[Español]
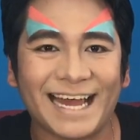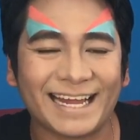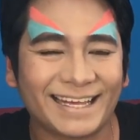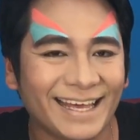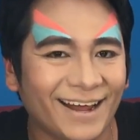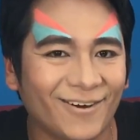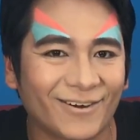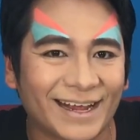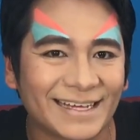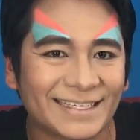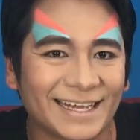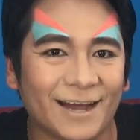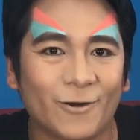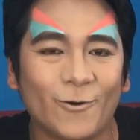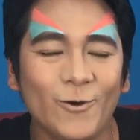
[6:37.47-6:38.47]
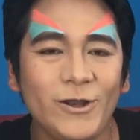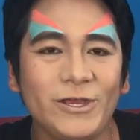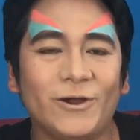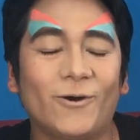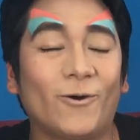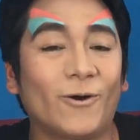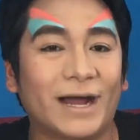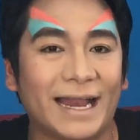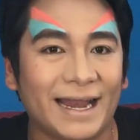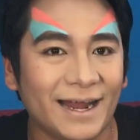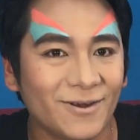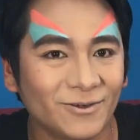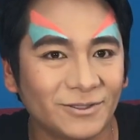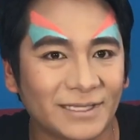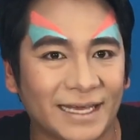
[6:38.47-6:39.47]
Ya quiero que sea junio.
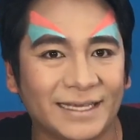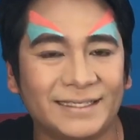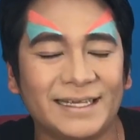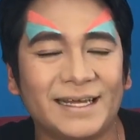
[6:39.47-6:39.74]
Ojalá nos eh,